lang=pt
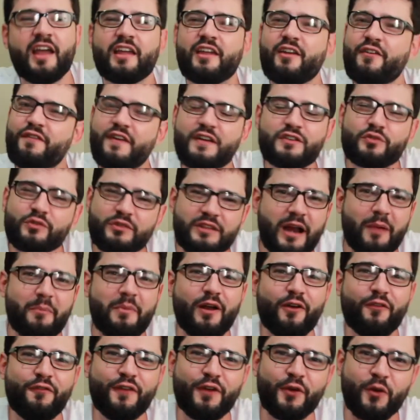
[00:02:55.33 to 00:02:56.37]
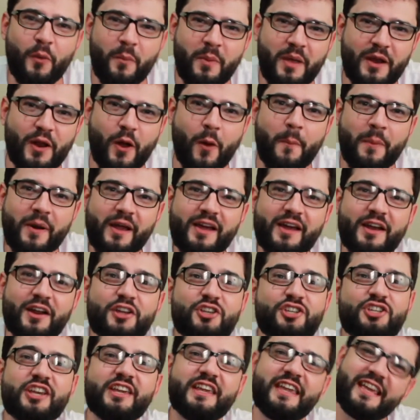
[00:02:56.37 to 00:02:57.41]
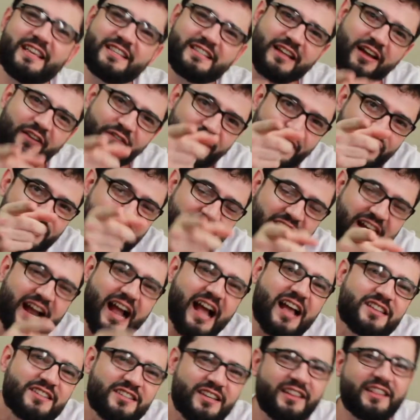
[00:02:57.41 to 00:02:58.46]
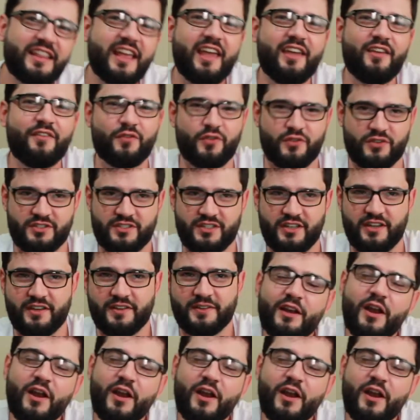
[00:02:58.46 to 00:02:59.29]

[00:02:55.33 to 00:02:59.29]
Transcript: que fez um trabalho fenomenal para garantir que esse café chegasse até aí você.